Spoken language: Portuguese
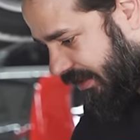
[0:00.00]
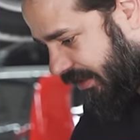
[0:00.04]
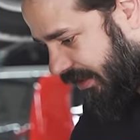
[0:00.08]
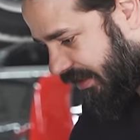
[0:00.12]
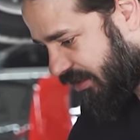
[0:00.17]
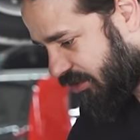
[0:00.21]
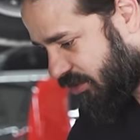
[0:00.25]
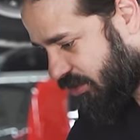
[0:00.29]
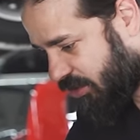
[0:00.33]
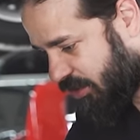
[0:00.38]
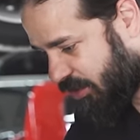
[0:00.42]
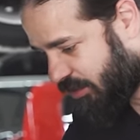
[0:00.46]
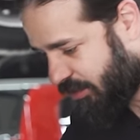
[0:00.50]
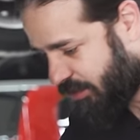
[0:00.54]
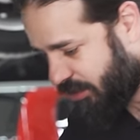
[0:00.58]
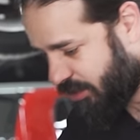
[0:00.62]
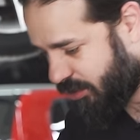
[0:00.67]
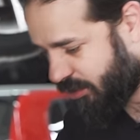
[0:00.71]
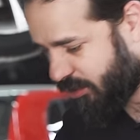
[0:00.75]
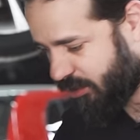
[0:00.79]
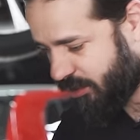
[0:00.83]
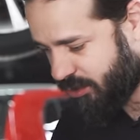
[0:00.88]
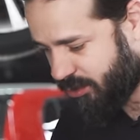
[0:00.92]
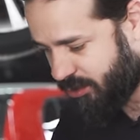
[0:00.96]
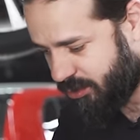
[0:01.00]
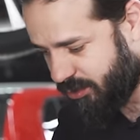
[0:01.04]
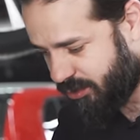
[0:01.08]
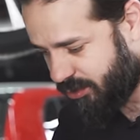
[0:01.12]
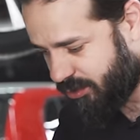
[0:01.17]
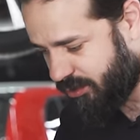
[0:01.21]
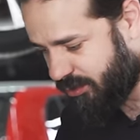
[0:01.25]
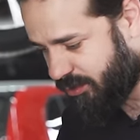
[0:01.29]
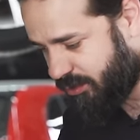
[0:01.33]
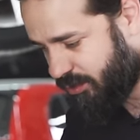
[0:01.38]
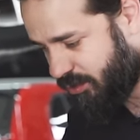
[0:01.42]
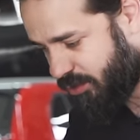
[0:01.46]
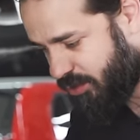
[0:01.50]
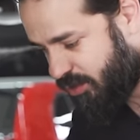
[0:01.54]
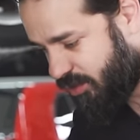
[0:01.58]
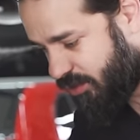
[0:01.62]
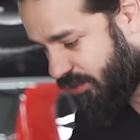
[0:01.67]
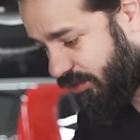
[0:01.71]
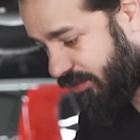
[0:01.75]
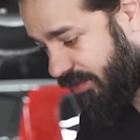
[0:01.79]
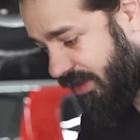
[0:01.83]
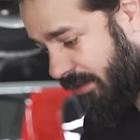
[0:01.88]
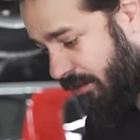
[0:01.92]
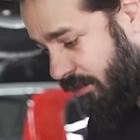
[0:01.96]
que lançou um produto
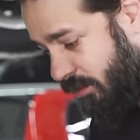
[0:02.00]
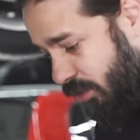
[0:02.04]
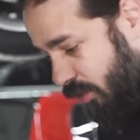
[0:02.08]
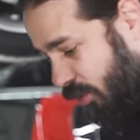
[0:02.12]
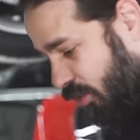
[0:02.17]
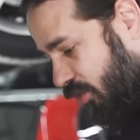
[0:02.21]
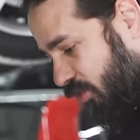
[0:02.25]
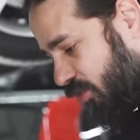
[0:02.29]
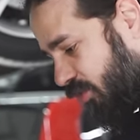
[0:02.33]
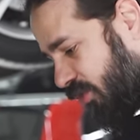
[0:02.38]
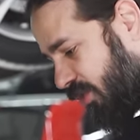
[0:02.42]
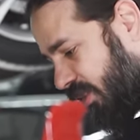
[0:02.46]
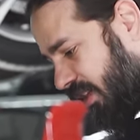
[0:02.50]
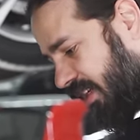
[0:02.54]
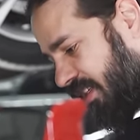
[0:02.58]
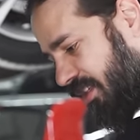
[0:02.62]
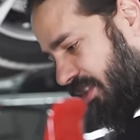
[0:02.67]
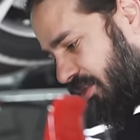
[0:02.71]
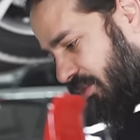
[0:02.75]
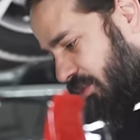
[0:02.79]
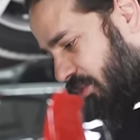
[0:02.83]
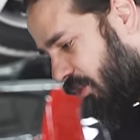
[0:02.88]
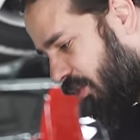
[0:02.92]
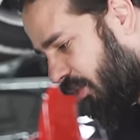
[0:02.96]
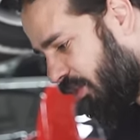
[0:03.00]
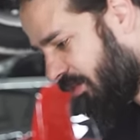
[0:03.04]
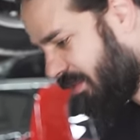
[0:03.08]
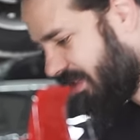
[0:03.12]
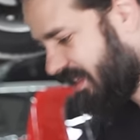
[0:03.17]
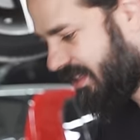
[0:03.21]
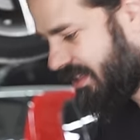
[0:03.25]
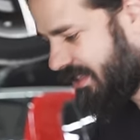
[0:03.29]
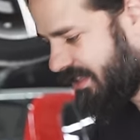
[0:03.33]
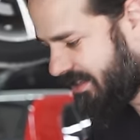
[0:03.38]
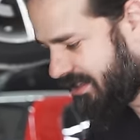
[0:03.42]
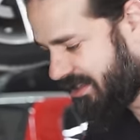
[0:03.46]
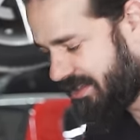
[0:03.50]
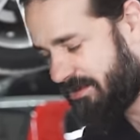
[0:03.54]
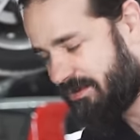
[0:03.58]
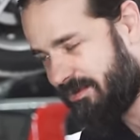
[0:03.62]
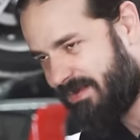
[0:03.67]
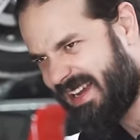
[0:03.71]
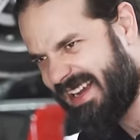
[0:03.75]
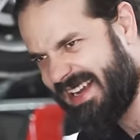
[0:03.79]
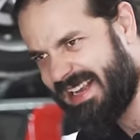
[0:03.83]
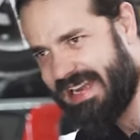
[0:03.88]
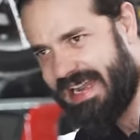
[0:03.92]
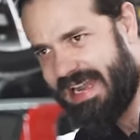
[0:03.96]
muito famoso, né, que tinha um nome de
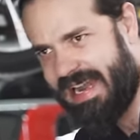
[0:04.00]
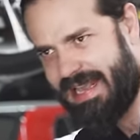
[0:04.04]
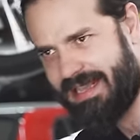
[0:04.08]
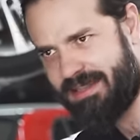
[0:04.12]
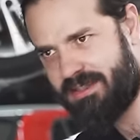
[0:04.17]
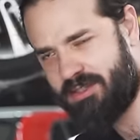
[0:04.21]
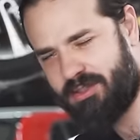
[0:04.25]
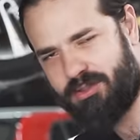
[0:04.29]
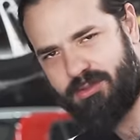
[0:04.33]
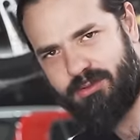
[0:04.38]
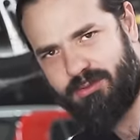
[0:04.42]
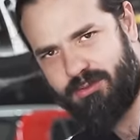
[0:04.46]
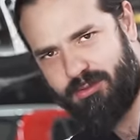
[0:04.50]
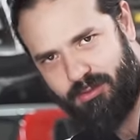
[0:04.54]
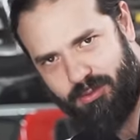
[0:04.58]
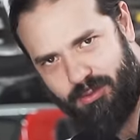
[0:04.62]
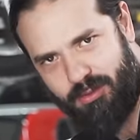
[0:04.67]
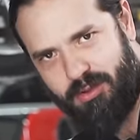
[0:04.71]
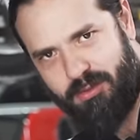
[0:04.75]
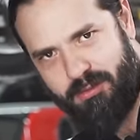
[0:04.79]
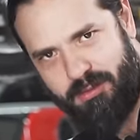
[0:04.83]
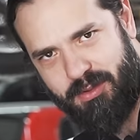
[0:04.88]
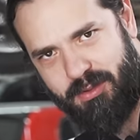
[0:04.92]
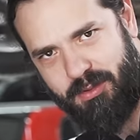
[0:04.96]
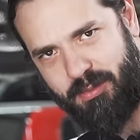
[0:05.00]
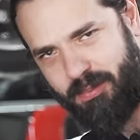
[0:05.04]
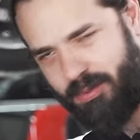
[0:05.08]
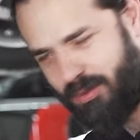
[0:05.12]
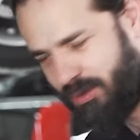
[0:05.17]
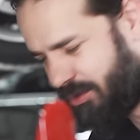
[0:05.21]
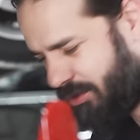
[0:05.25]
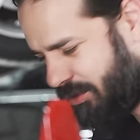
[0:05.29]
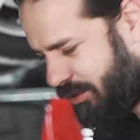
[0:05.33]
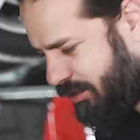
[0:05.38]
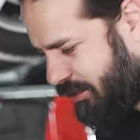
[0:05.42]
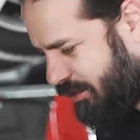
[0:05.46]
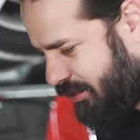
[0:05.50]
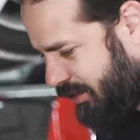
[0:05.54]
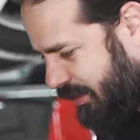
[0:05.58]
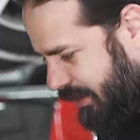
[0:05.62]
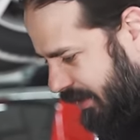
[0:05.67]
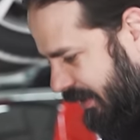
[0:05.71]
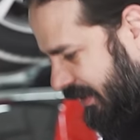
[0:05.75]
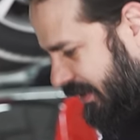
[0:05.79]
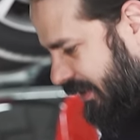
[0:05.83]
magnético no nome do produto,